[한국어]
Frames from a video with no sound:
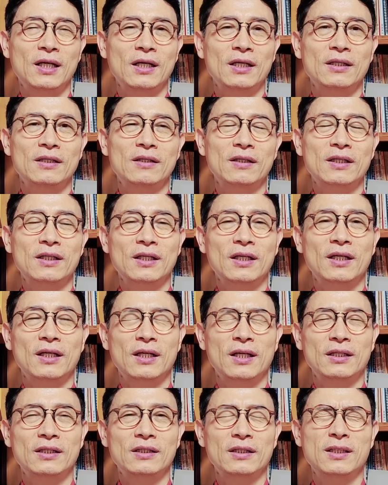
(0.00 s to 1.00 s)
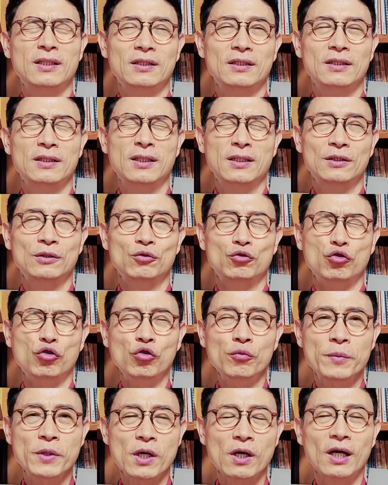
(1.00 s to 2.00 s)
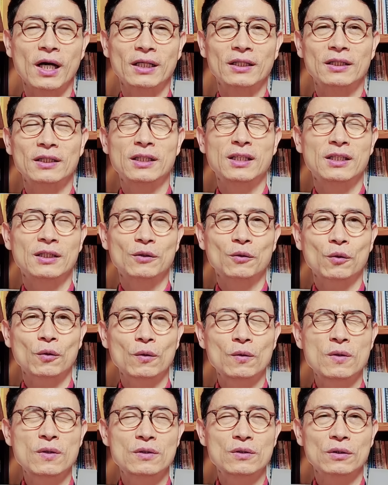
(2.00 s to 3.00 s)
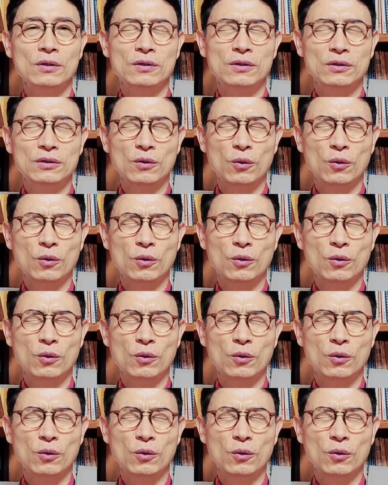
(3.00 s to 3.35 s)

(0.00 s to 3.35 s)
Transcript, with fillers: 이렇게 이 유명한 이 콘서트